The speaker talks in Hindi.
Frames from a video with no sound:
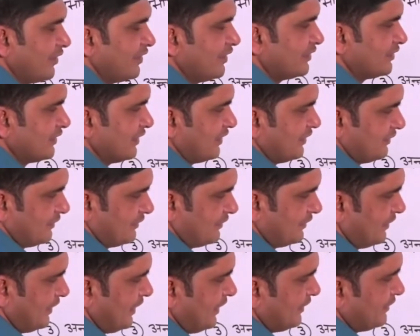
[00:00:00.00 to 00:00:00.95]
विधि से
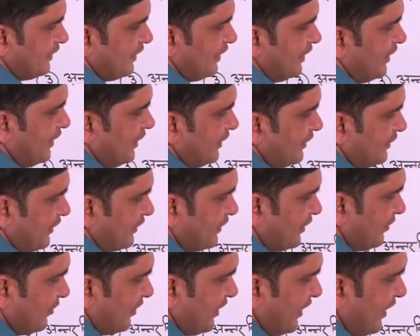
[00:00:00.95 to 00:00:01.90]
कैसे
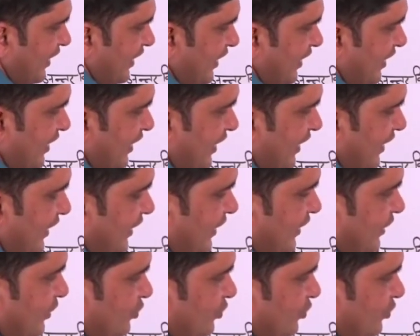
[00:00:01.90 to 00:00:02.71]
जैसे मैंने ले रहा है